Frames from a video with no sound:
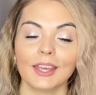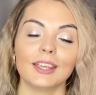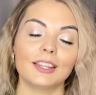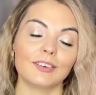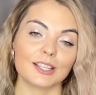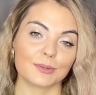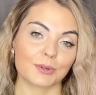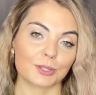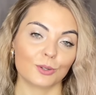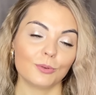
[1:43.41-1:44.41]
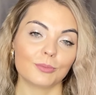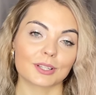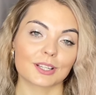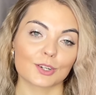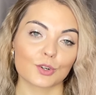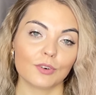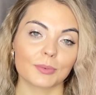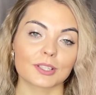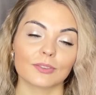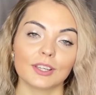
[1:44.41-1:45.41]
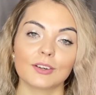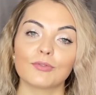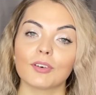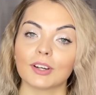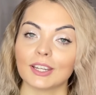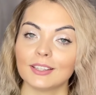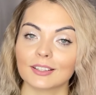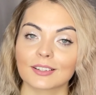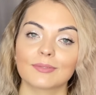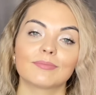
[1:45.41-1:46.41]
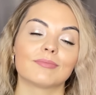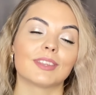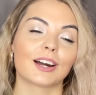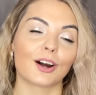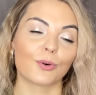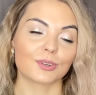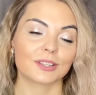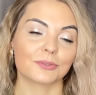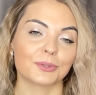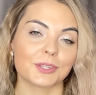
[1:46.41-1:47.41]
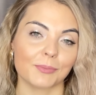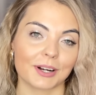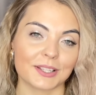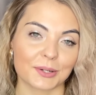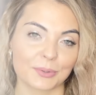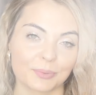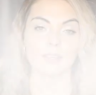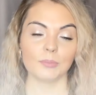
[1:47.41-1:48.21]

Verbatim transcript: И давайте приступим, расскажу вам о своих фаворитах на кокосовую тематику.